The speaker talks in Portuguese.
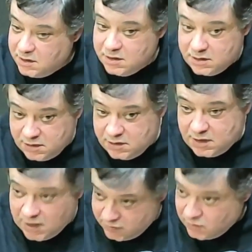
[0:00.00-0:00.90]
eh,
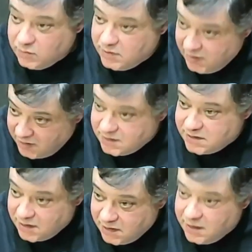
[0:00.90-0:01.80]
caso
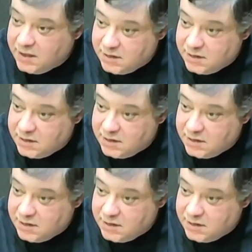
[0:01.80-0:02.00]
aconteça, né?